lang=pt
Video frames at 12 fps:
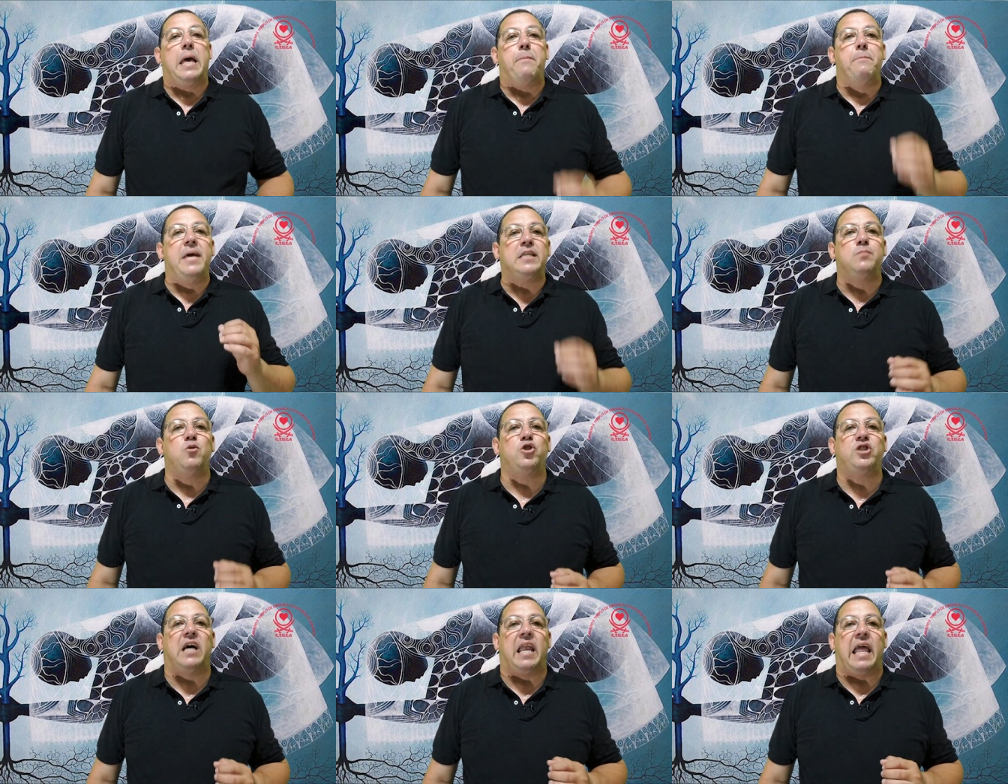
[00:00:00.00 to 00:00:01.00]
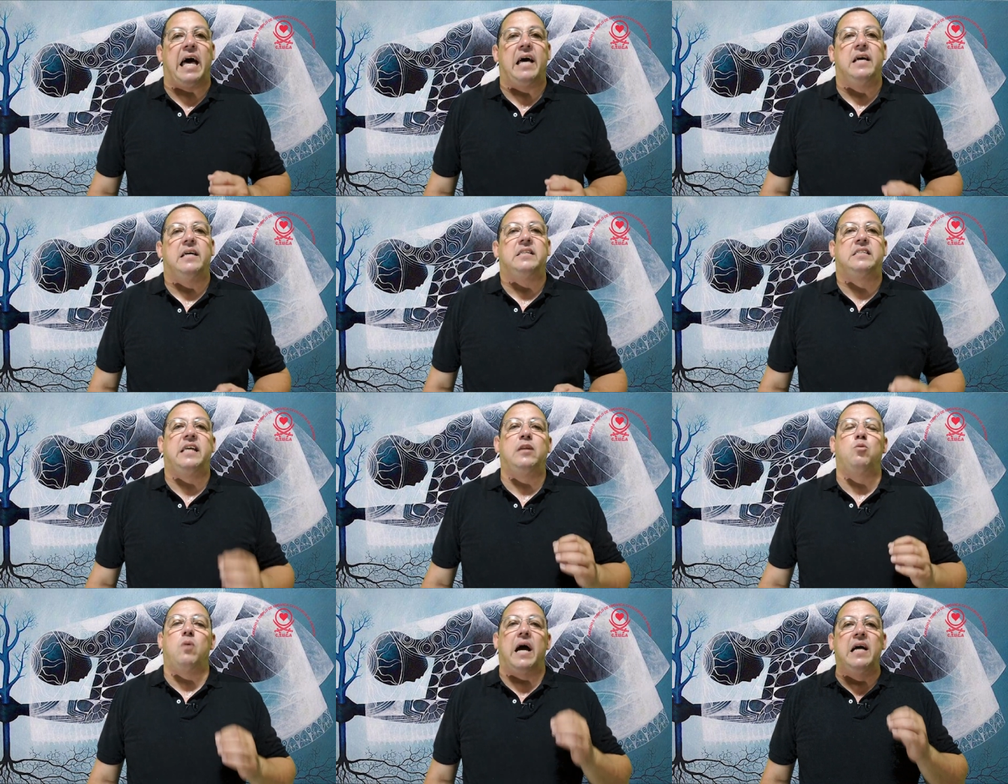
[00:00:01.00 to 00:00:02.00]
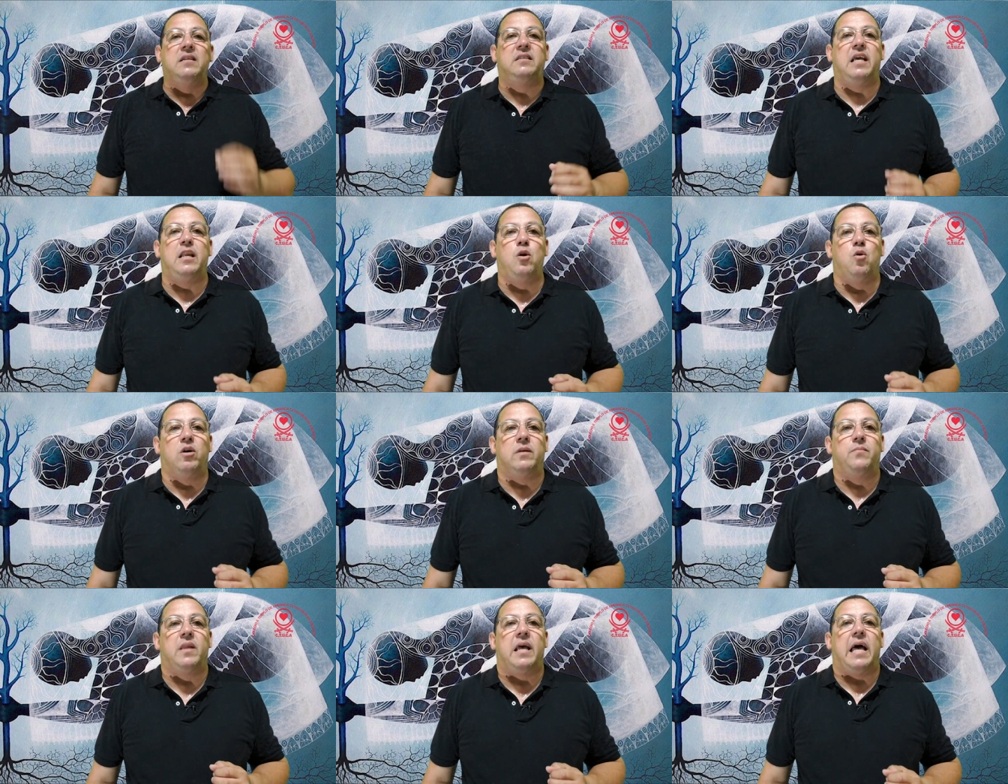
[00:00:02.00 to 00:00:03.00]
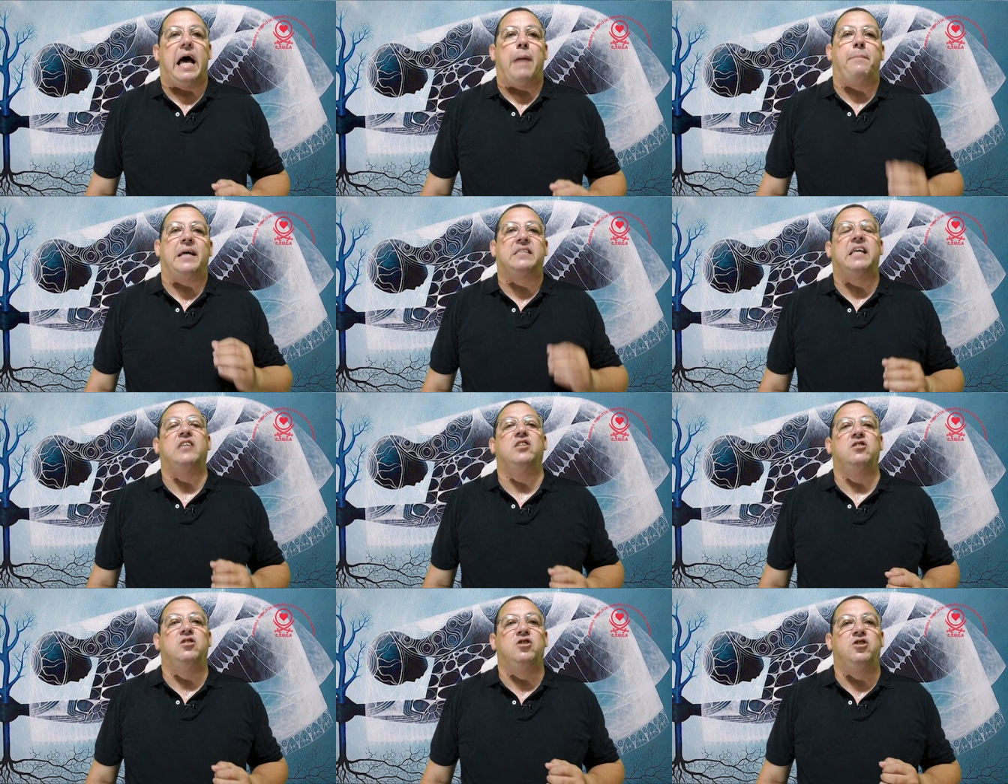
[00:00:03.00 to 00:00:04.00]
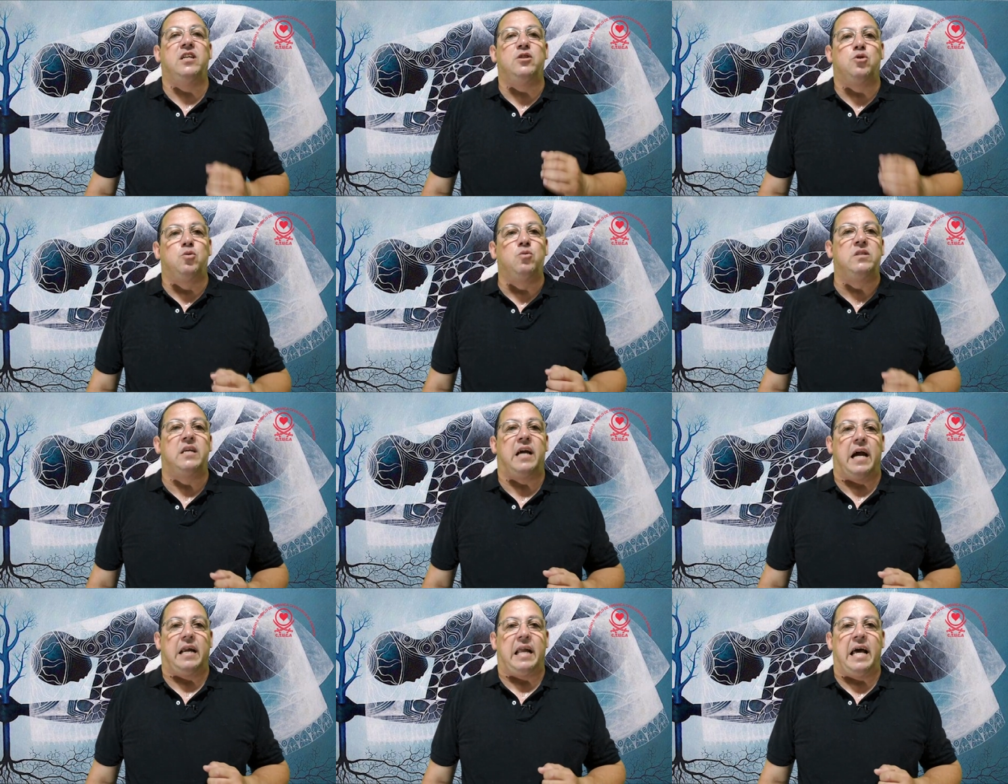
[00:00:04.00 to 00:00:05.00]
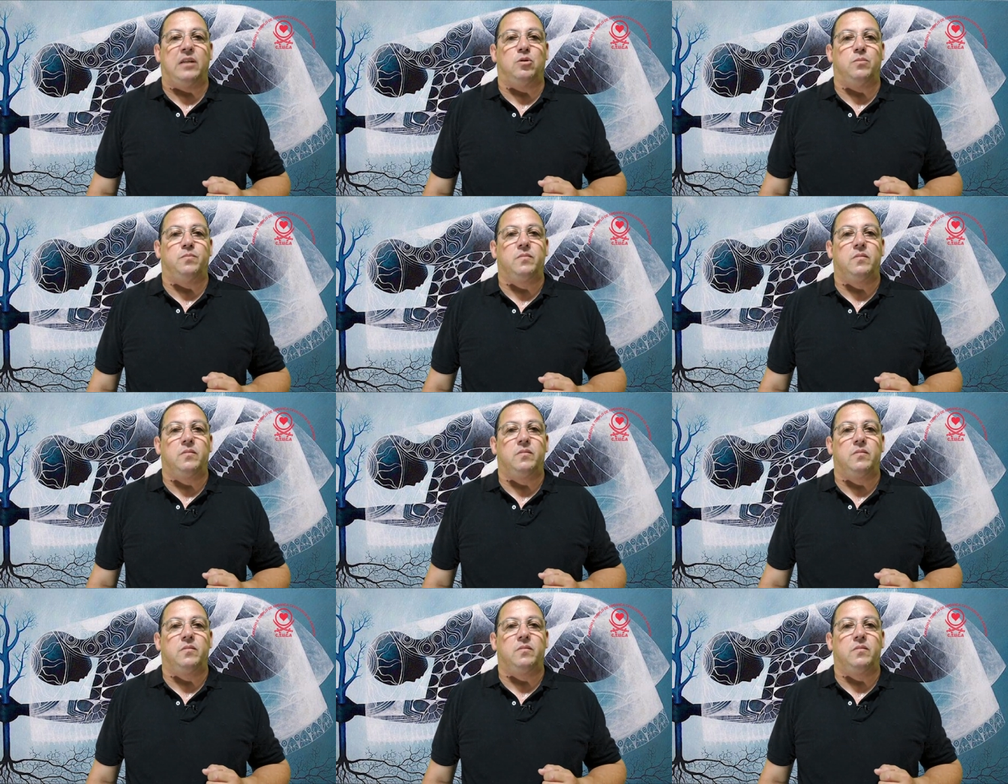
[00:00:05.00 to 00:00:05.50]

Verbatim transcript: Mesmo Oxalá sendo anterior à passagem de Jesus encarnado,